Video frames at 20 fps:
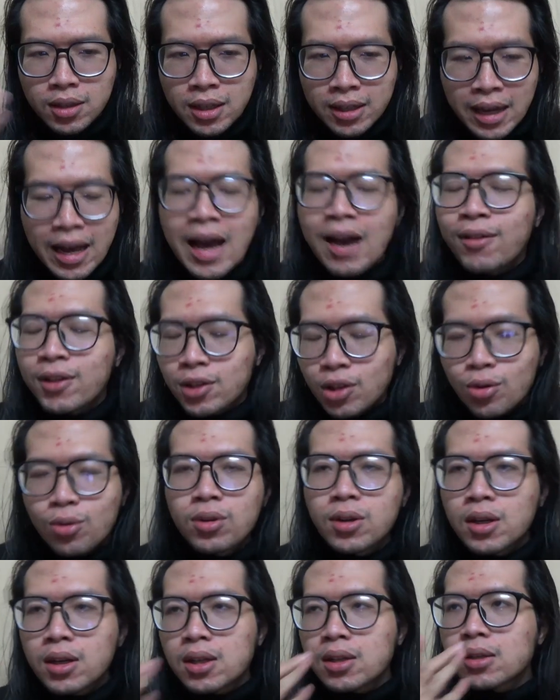khá và tốt
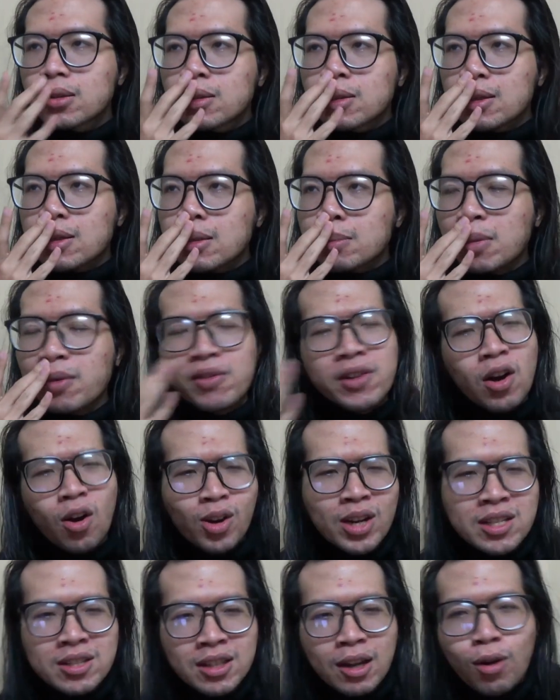thì bởi vì họ
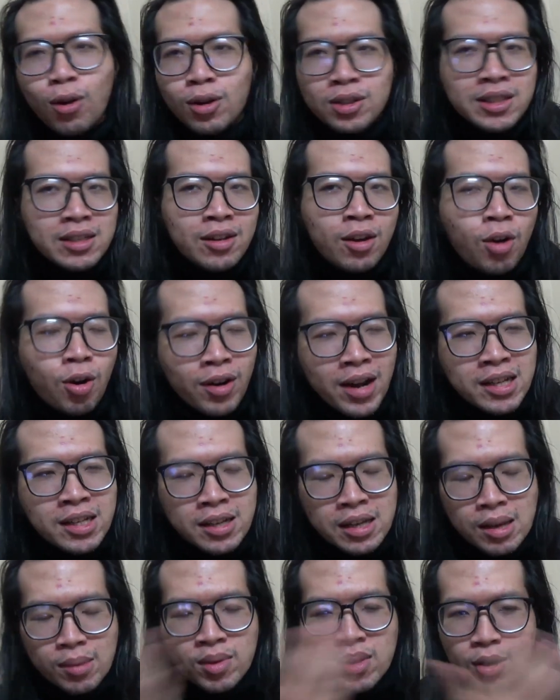đi sau họ sẽ họ đã
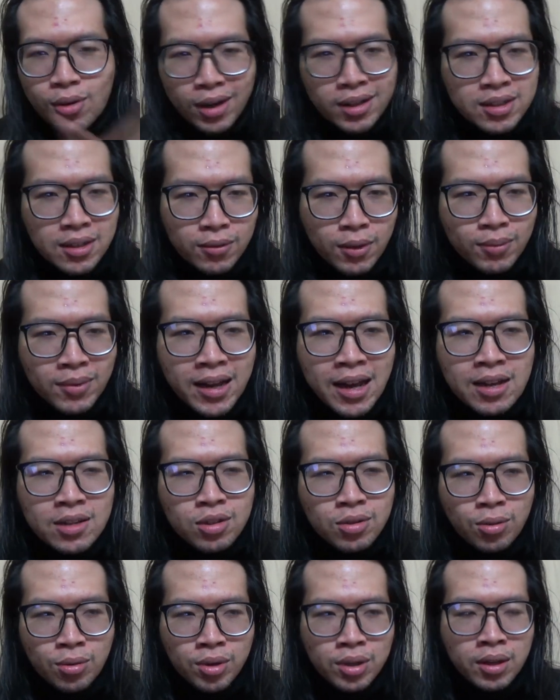trải nghiệm nhiều các sản phẩm khác
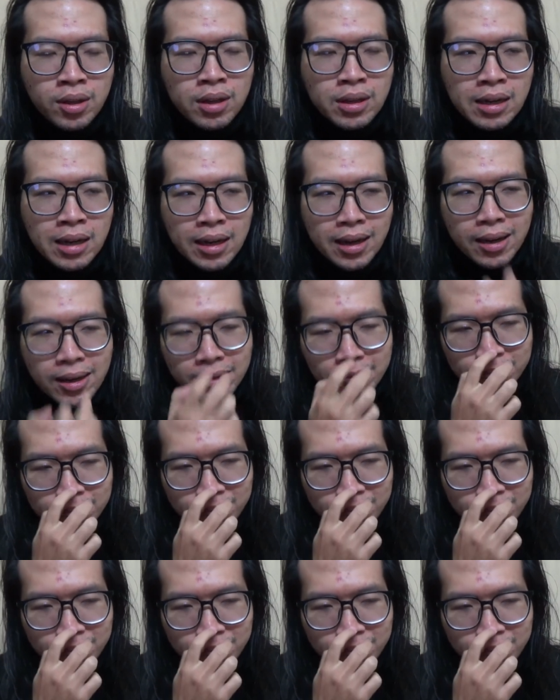rồi nên là